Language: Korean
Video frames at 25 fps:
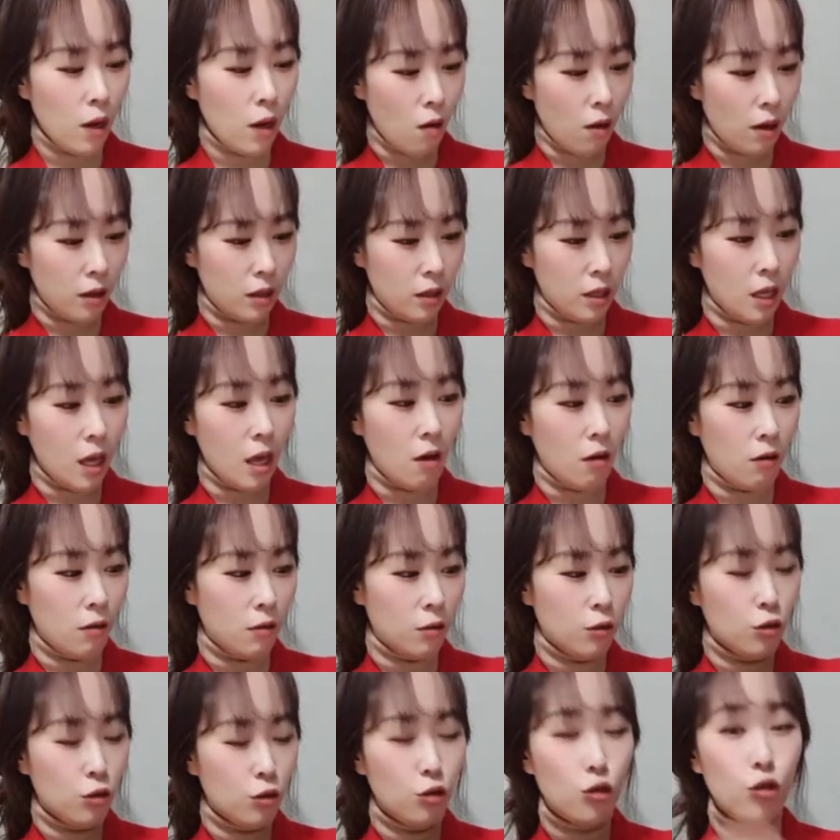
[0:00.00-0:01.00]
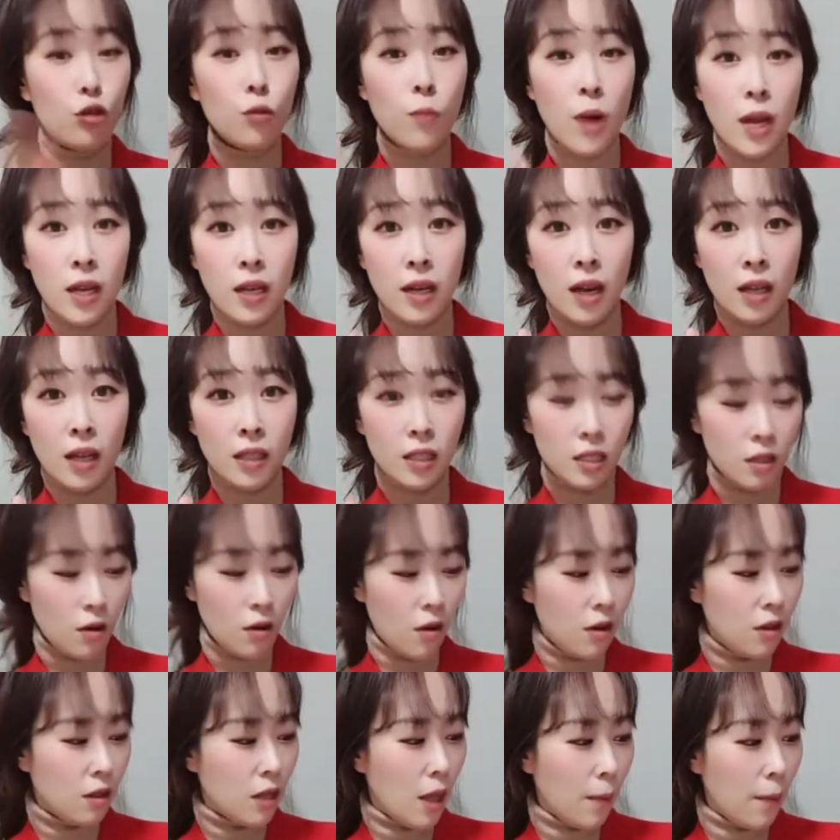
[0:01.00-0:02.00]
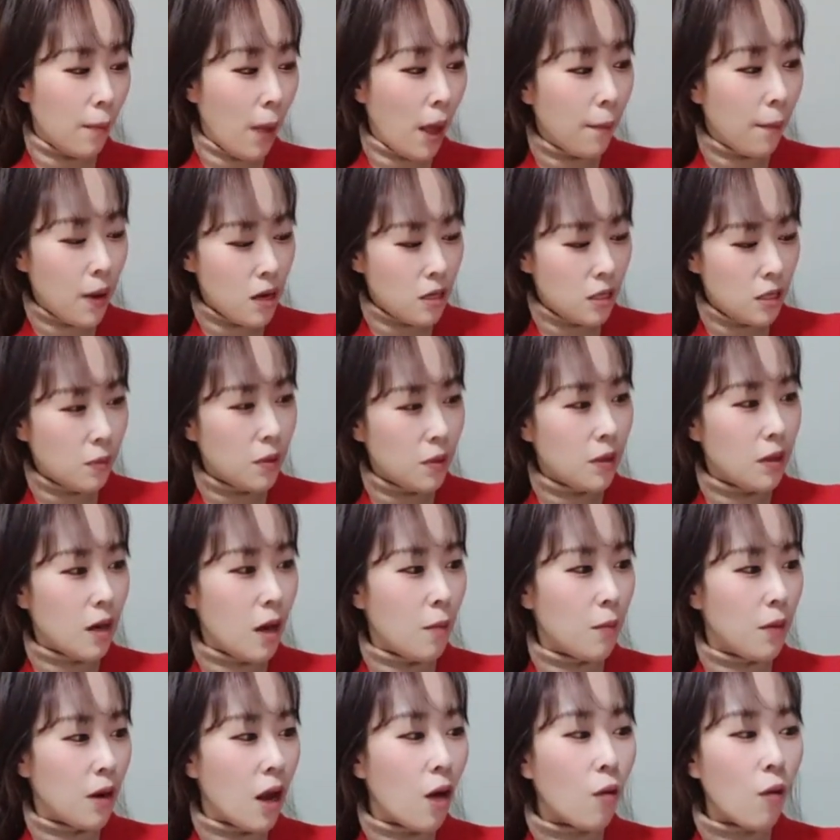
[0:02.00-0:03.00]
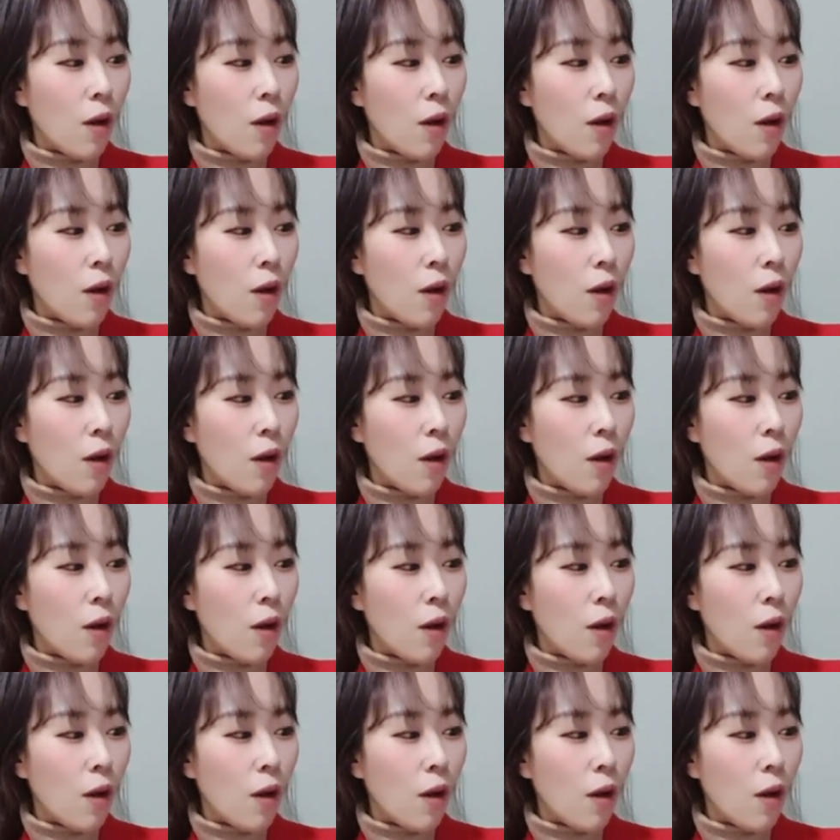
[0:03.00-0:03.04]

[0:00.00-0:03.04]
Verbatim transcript: 크기가 엄청나게 커요 그리고